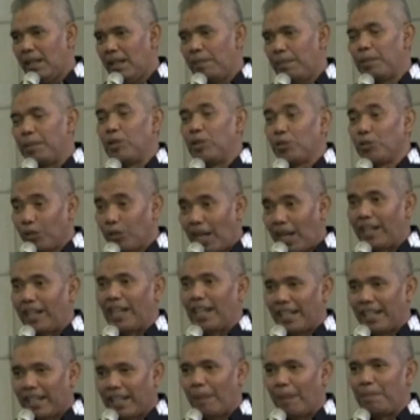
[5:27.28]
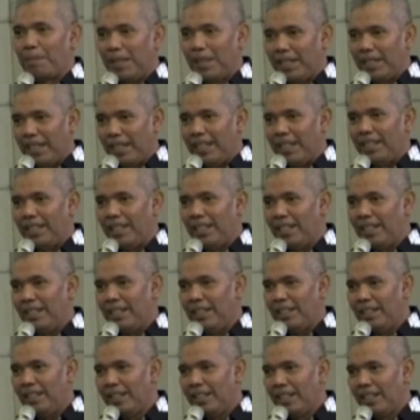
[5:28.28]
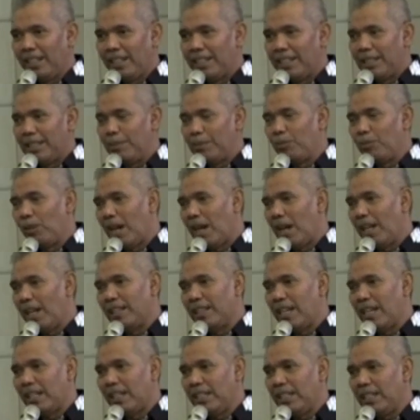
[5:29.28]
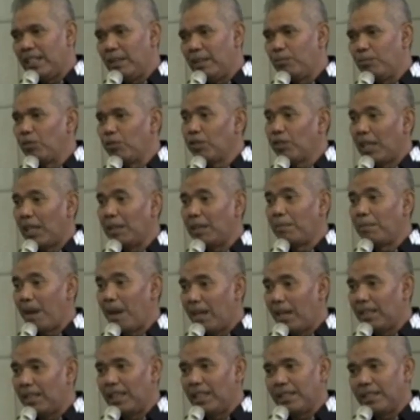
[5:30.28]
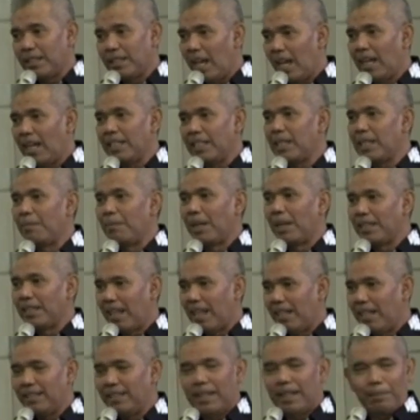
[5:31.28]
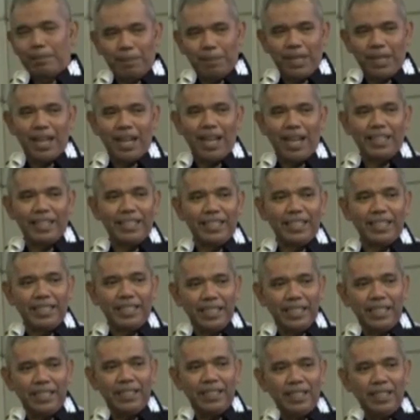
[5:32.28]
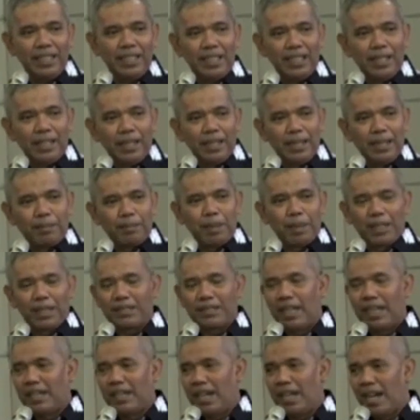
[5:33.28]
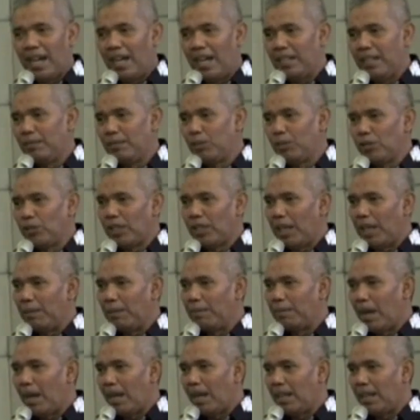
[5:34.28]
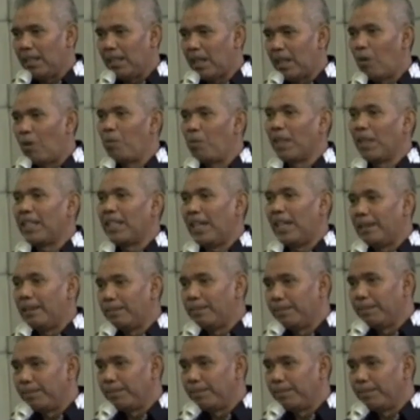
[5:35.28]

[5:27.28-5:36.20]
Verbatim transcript: eh, penyusunan RKPD ini dimulai dari Musrembang Desa Kecamatan sampai hari ini Eh, pelaksanaan musrembang kabupaten.